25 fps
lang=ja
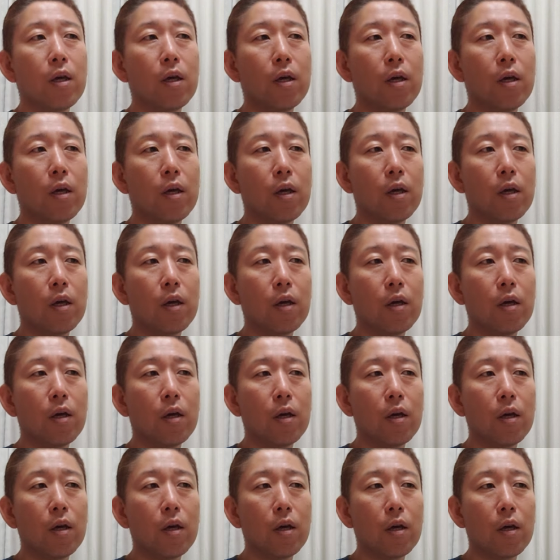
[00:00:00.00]

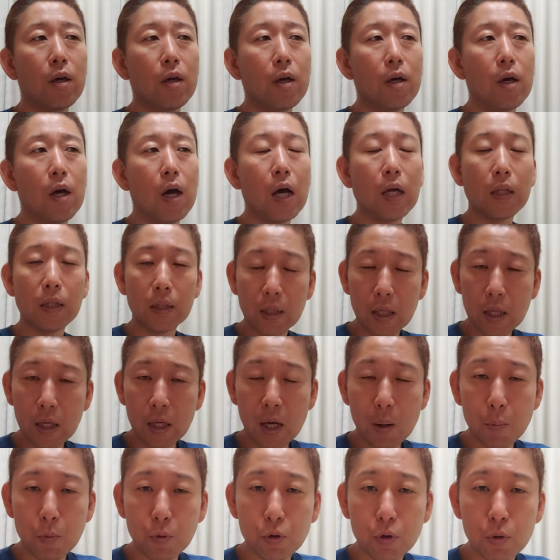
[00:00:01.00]
えー、安定
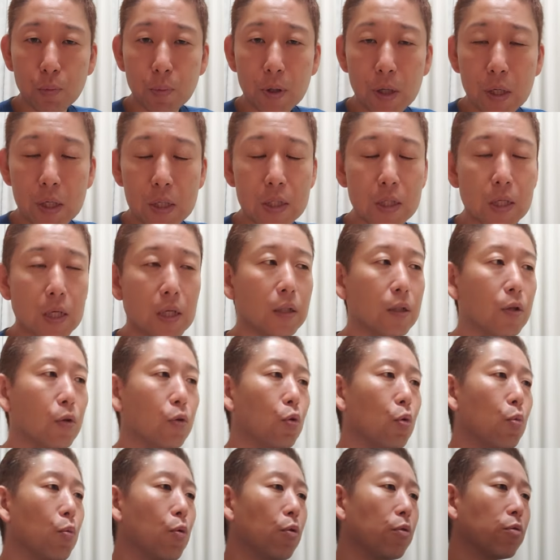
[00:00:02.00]
感も素晴らしかっ
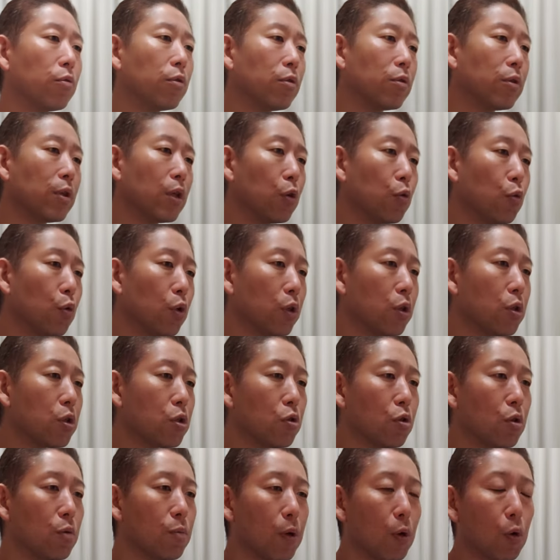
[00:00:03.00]
たと思うんですけど
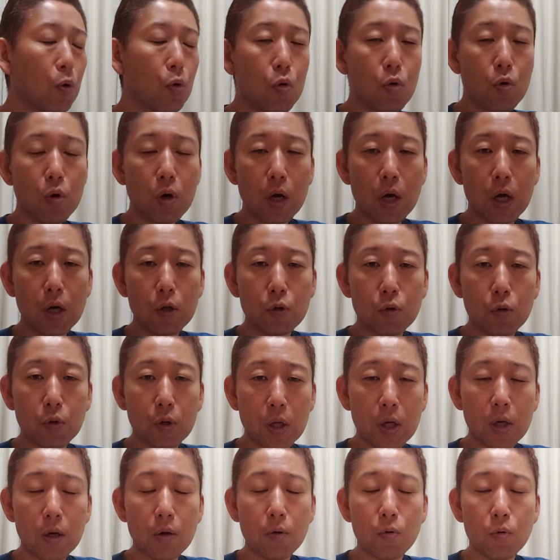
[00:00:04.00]
私は今今回の
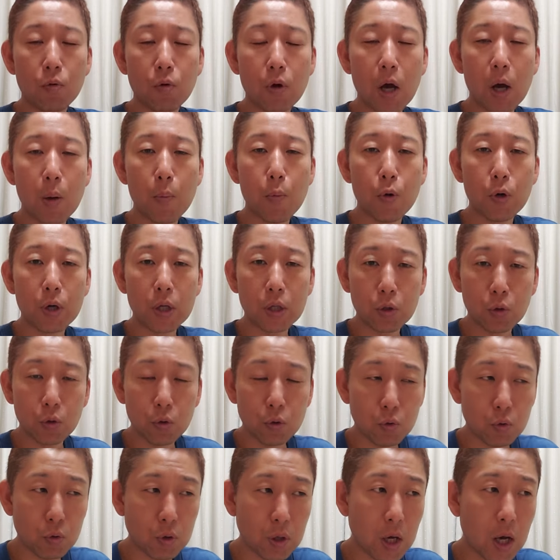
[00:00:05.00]
ねこのハモリ
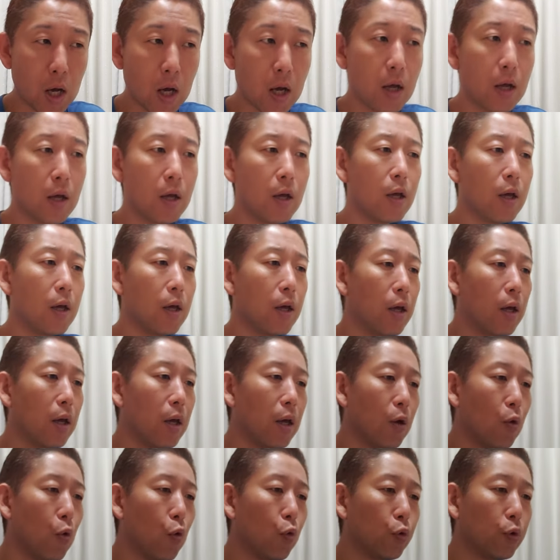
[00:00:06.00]
というか、
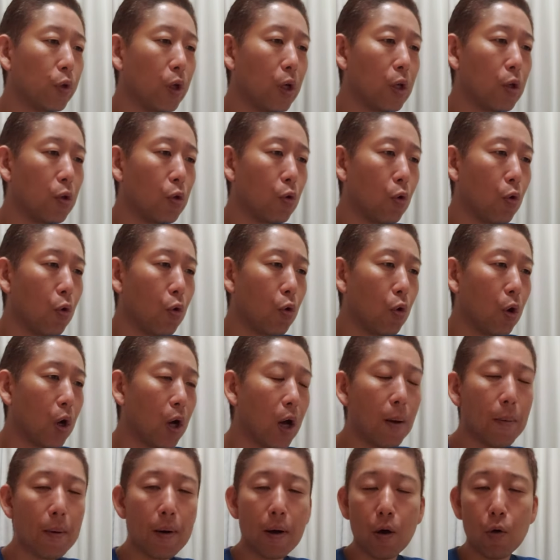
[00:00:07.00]
えー、お二人の
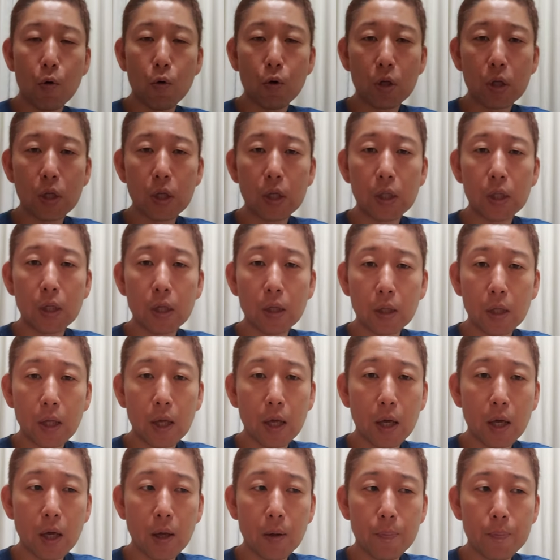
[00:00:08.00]
カバーを聞いて
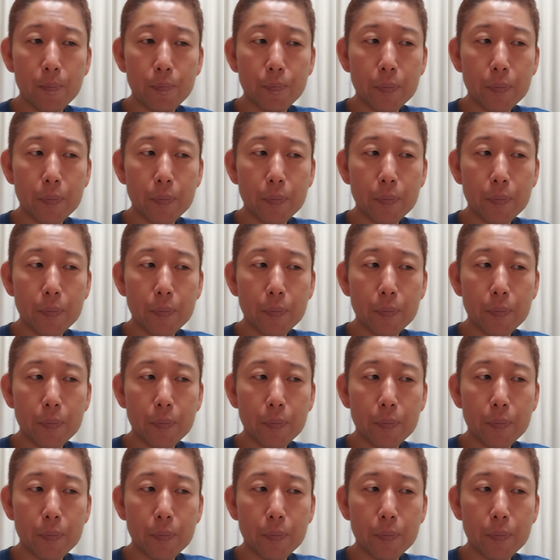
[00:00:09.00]
て